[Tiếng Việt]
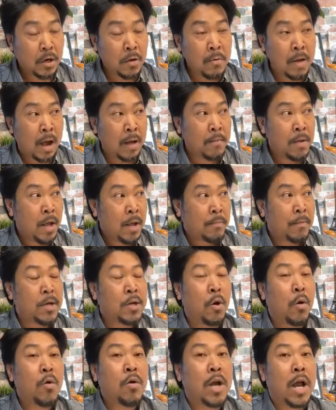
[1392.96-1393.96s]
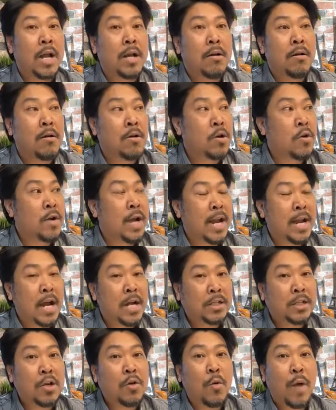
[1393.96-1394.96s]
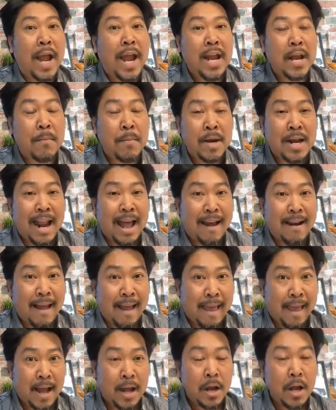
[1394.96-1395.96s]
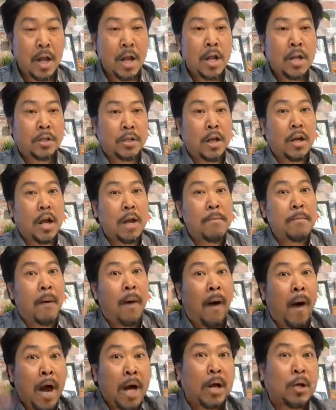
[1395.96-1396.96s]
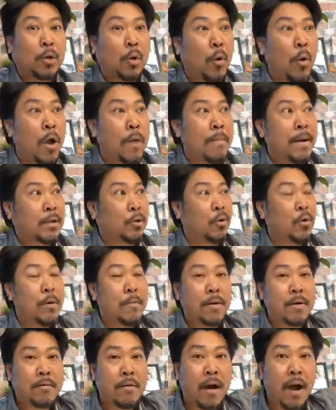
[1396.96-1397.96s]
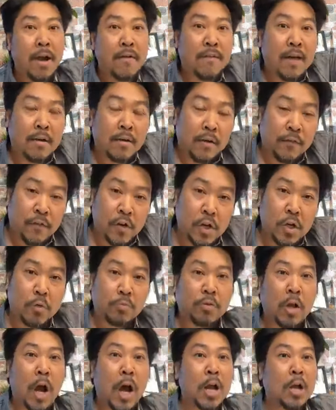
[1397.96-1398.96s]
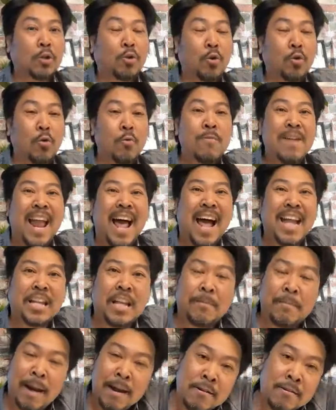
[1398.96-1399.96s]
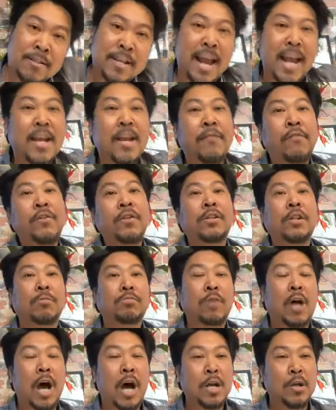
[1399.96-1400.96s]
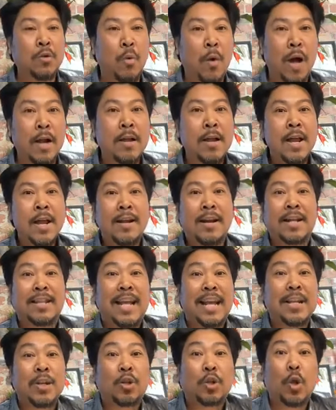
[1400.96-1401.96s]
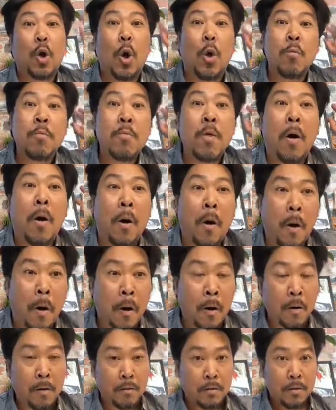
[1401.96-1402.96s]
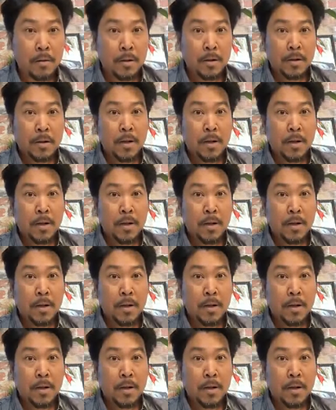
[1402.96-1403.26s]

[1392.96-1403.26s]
đúng không? Mình ngủ lề đường rồi này nọ sức khỏe đâu mình la làng. Chứ cái mỏ của tôi mà tôi mà rơi vào cái Phước Lộc Thọ là tôi cũng la cho banh sát cái Phước Lộc Thọ luôn, là tại vì tôi ủng hộ.